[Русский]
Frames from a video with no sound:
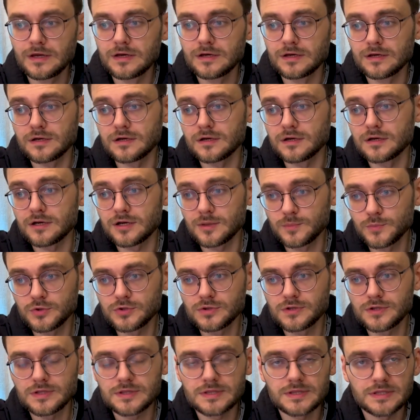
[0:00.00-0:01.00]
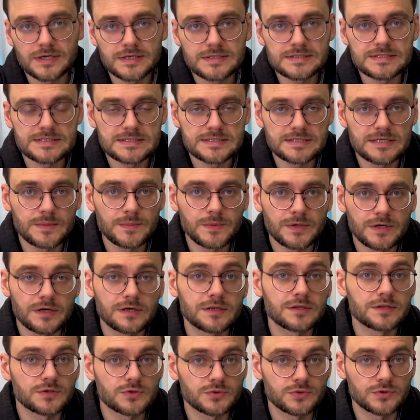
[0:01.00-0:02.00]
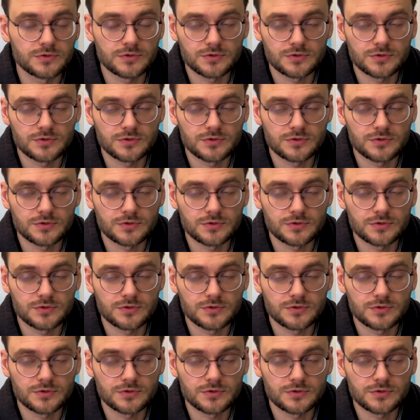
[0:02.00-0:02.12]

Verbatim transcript: а, работает на системе Android.